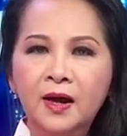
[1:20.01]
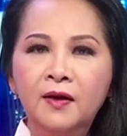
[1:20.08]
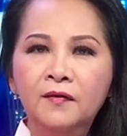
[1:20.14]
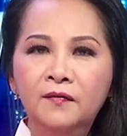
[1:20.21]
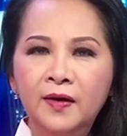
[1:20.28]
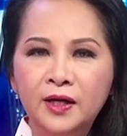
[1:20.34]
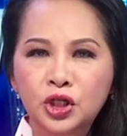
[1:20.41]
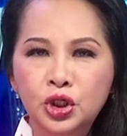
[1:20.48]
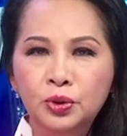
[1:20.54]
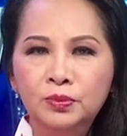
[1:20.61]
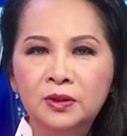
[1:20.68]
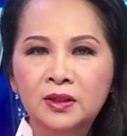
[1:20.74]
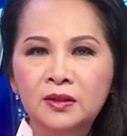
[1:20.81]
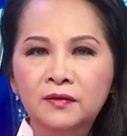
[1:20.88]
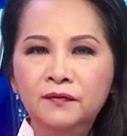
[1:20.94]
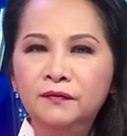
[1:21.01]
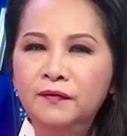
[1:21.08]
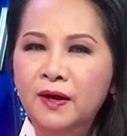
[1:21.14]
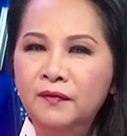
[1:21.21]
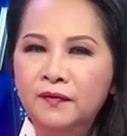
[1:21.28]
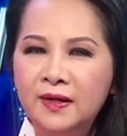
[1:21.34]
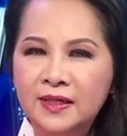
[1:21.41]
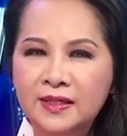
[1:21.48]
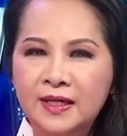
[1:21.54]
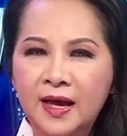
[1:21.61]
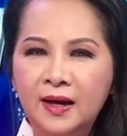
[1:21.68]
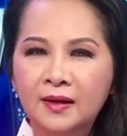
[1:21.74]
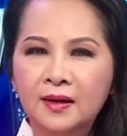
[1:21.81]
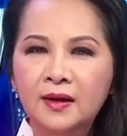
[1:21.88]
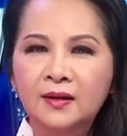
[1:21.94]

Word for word: và Trung tướng Phan Văn Giang,